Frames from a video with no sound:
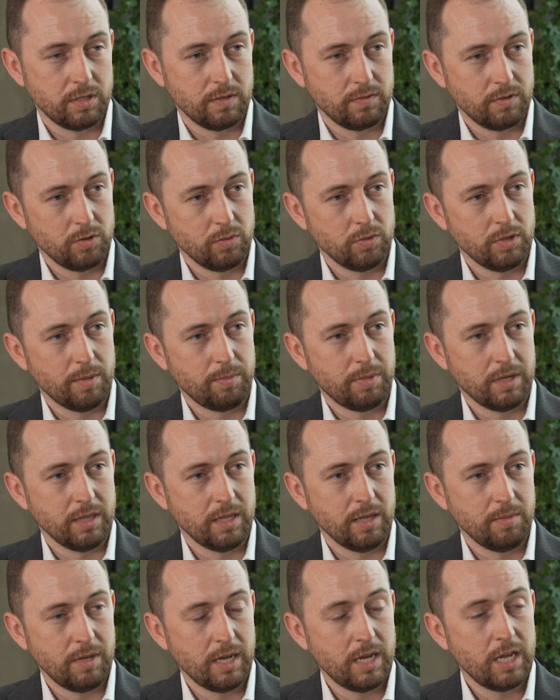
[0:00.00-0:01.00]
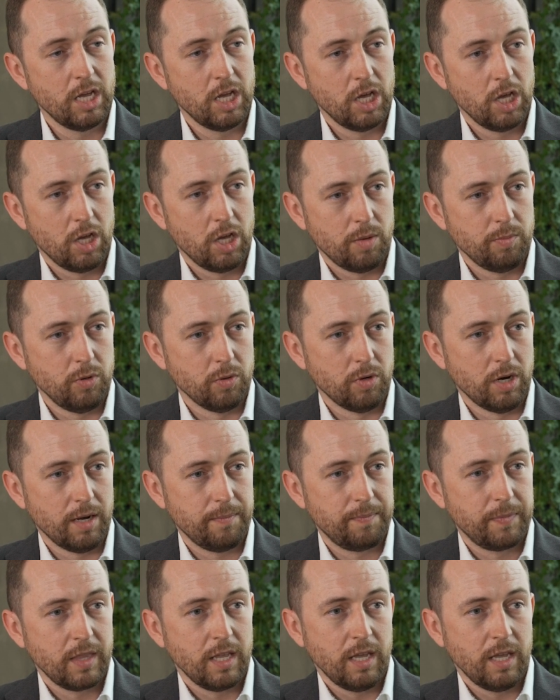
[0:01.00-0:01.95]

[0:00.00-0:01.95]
ze względu na pandemię, biura.